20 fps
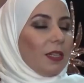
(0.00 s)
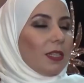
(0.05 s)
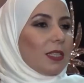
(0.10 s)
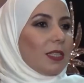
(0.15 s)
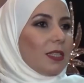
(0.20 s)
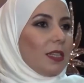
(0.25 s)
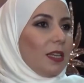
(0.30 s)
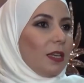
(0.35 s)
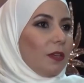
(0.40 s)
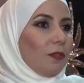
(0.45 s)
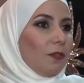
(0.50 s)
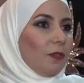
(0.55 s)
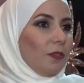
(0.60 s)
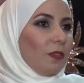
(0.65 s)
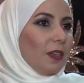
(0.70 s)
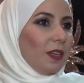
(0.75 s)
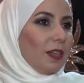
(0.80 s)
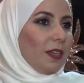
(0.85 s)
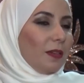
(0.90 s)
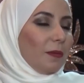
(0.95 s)

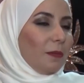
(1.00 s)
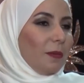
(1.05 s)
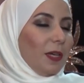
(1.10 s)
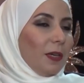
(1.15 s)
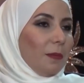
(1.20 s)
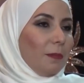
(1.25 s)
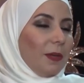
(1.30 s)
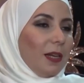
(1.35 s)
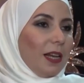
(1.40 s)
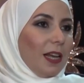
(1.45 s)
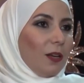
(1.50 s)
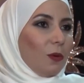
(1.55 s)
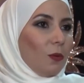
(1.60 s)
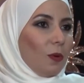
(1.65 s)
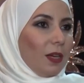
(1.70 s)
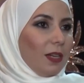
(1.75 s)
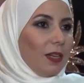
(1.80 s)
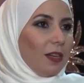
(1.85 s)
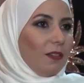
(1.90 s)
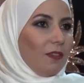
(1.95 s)
الصيف أه، بحب
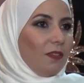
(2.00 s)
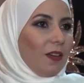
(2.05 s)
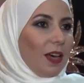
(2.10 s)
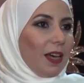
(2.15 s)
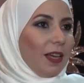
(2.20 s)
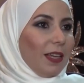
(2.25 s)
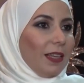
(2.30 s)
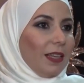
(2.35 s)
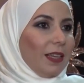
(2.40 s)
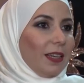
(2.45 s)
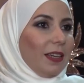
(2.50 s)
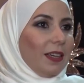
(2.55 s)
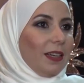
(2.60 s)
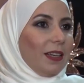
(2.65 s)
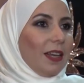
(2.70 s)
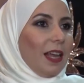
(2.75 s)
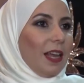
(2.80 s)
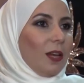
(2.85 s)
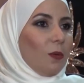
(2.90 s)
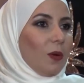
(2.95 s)
الألوان
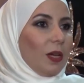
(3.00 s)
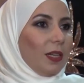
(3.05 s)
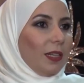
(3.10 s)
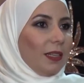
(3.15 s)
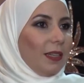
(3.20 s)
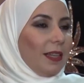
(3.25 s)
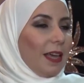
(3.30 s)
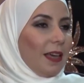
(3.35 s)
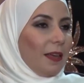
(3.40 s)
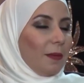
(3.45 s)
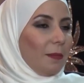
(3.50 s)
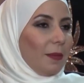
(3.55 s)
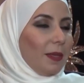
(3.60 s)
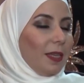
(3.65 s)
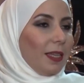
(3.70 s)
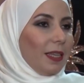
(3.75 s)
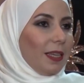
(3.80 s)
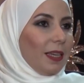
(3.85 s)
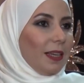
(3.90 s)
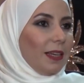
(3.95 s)
الفاهية الألوان
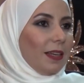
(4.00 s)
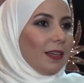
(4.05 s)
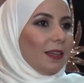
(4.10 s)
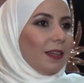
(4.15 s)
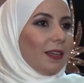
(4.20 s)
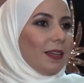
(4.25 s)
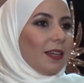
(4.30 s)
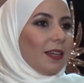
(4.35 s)
الذهبية